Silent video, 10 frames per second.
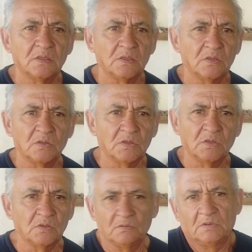
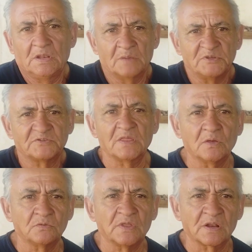Y, la amistad
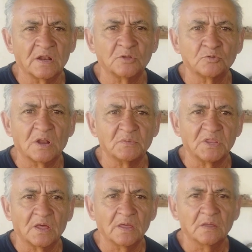de, de toda la
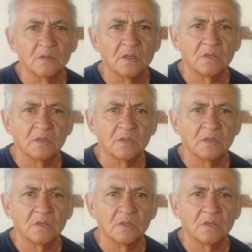vida. ¿eh?